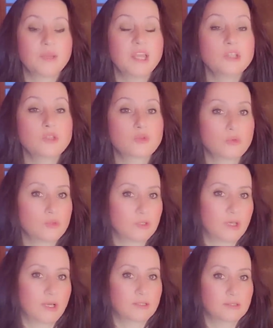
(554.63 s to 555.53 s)

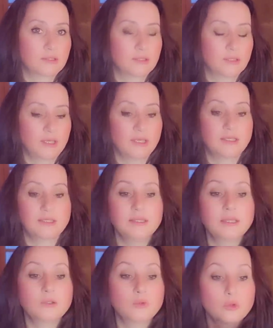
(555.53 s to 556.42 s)
Peştunlar
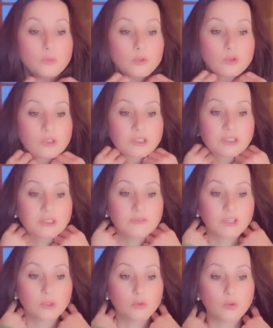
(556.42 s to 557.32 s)
etnik
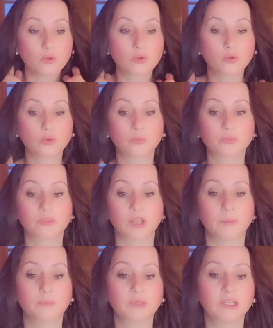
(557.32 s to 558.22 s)
grubundadır ve o
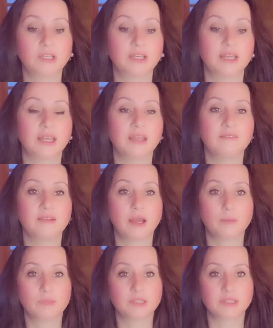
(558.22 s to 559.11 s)
gruptan biriyle
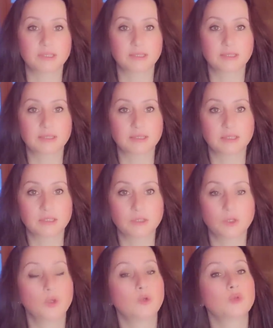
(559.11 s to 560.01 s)
evlenmesi
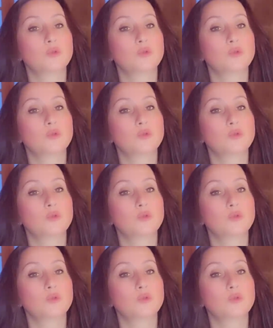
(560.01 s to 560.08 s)
kızının